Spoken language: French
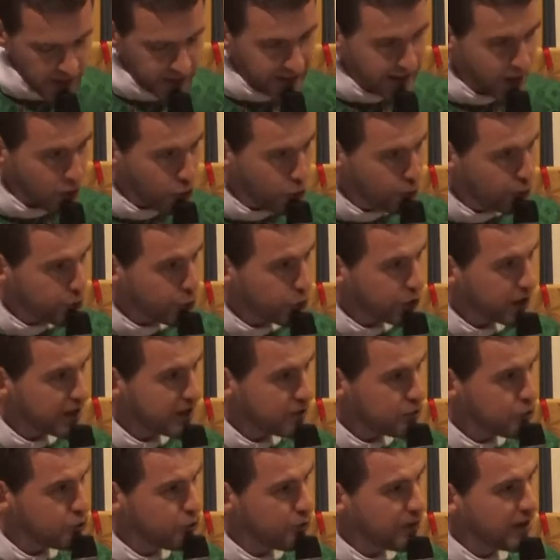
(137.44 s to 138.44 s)
car on peut
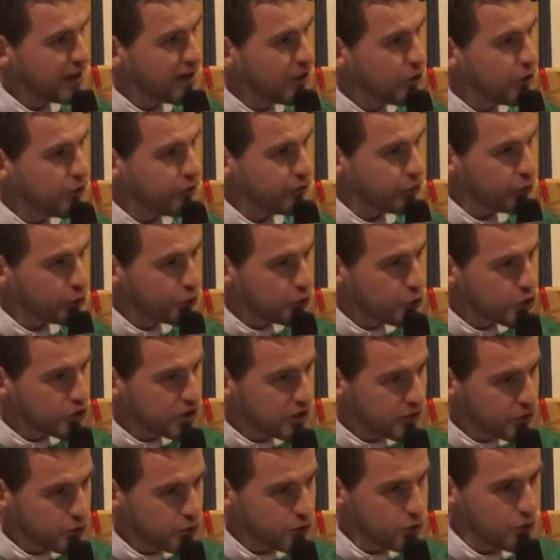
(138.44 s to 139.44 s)
résumer l'œuvre de
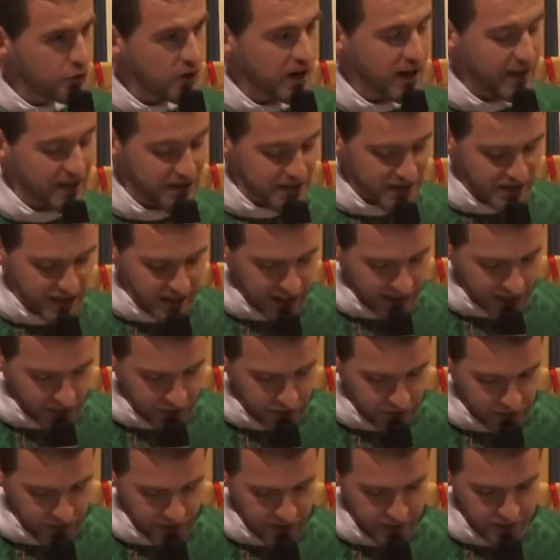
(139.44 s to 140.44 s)
Jésus à un
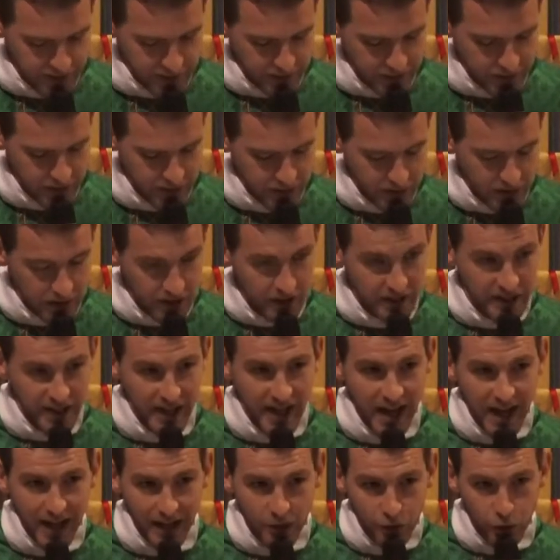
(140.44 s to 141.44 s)
sacrifice qui
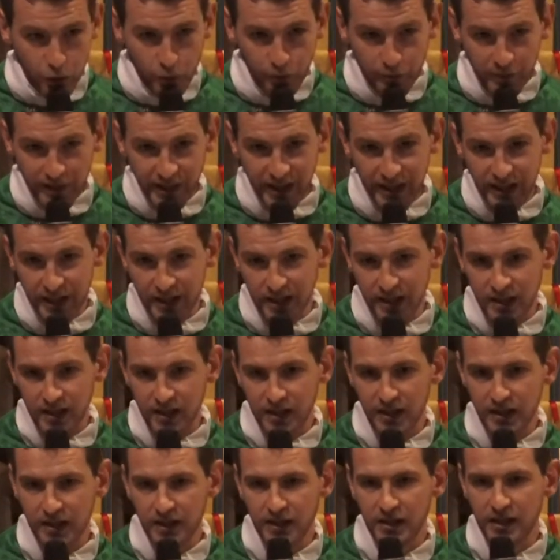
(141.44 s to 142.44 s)
accomplit
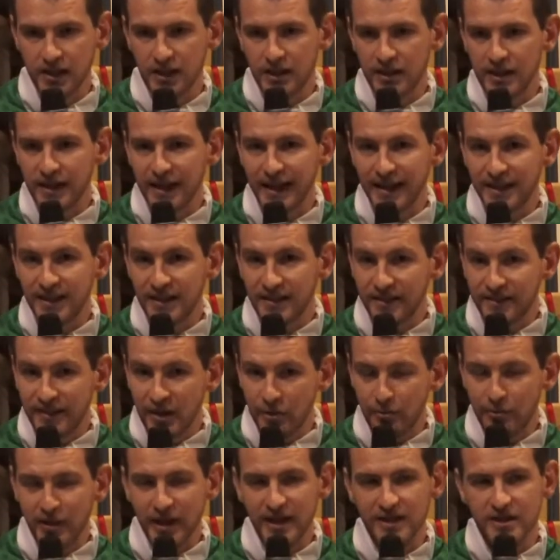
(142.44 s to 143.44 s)
et qui
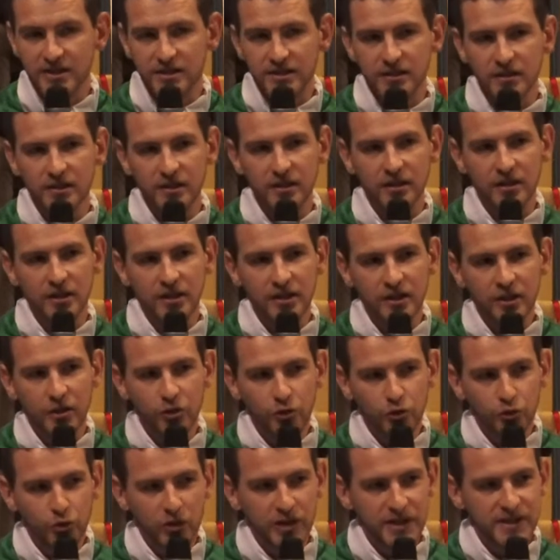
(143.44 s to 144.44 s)
dépasse
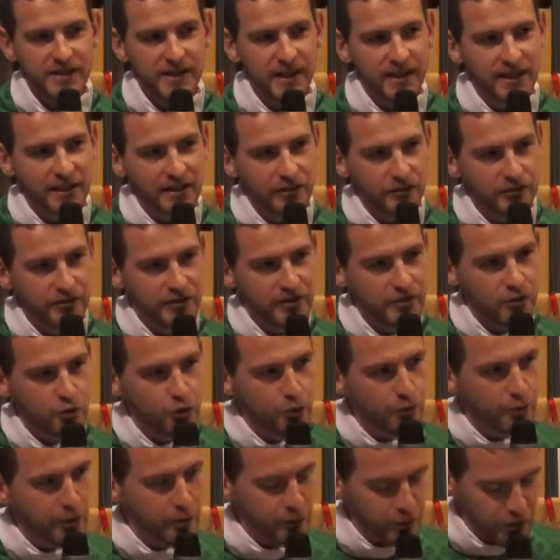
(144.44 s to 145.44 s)
tous les sacrifices du
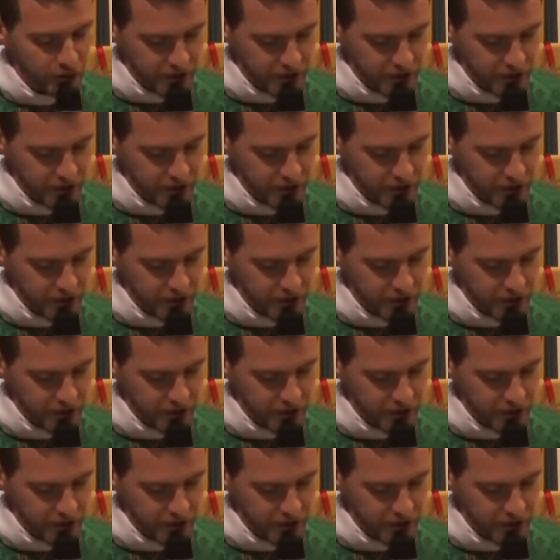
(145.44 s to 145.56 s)
peuple